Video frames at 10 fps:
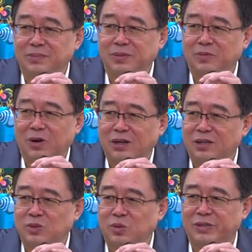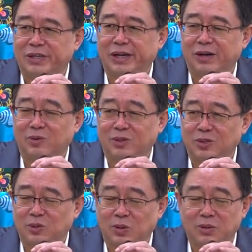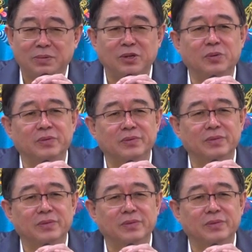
怎么忘了做这个，或者做的不够，